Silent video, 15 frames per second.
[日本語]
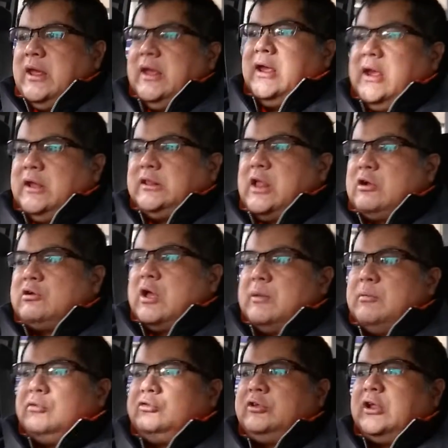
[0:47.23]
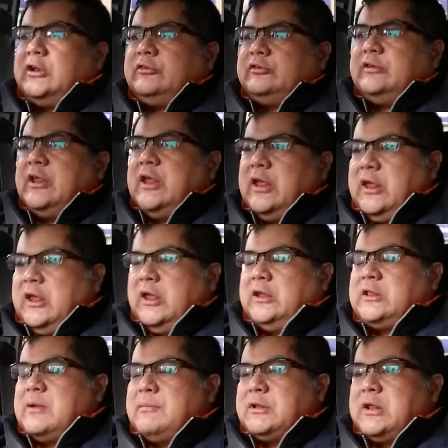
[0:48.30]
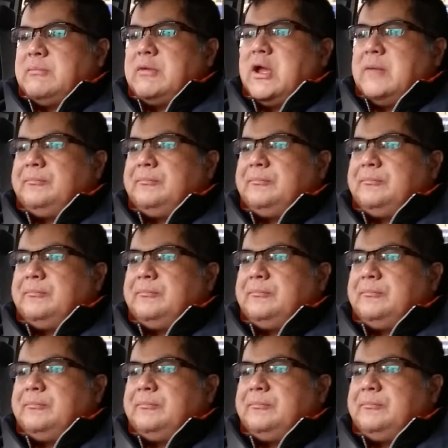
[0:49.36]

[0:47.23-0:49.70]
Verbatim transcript: えー、宅配ボックスがですね、えー、たまたま、